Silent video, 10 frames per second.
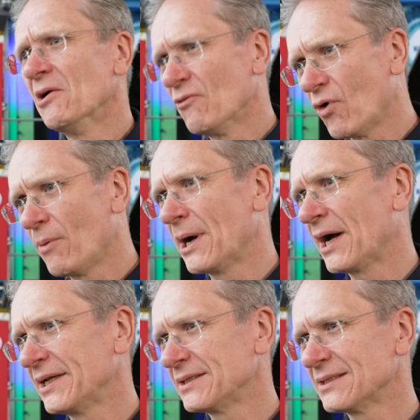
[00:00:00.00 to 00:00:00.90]

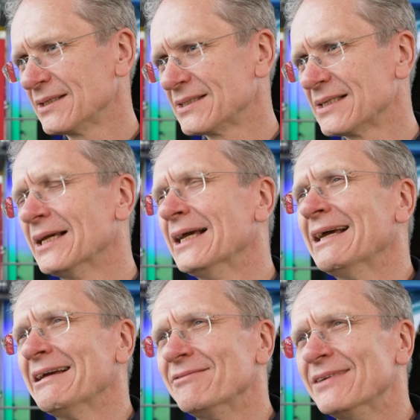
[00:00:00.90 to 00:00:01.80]
vorbereitet ist,
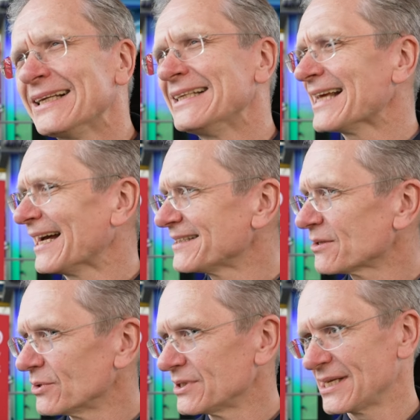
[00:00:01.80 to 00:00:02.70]
wirklich als
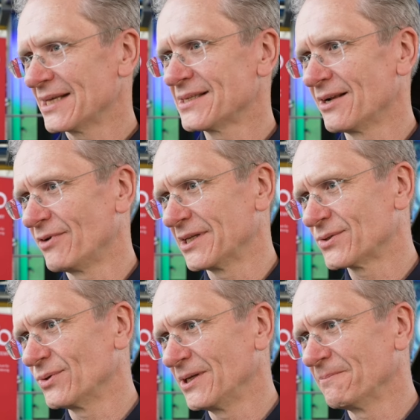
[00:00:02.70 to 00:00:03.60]
Konzertsaal
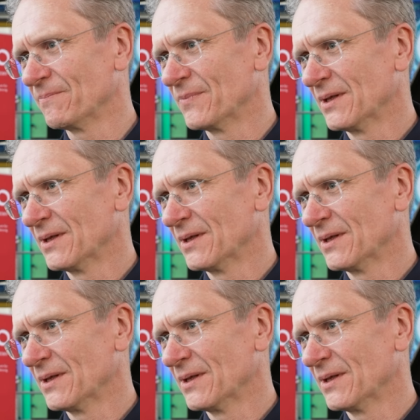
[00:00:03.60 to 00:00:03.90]
wahrzunehmen.